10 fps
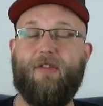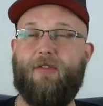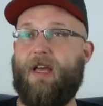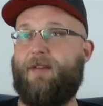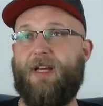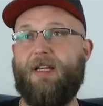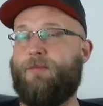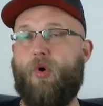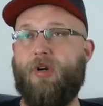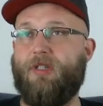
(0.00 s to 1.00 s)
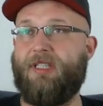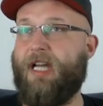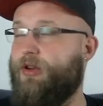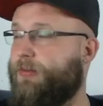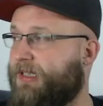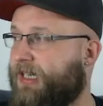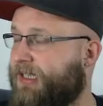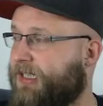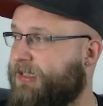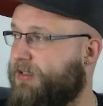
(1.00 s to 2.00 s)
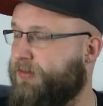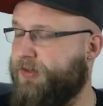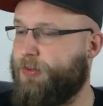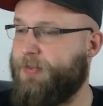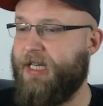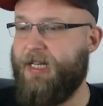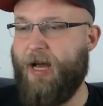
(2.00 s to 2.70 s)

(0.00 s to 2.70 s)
da, weil morgen, ich kann über den Tag da nicht so viel spielen,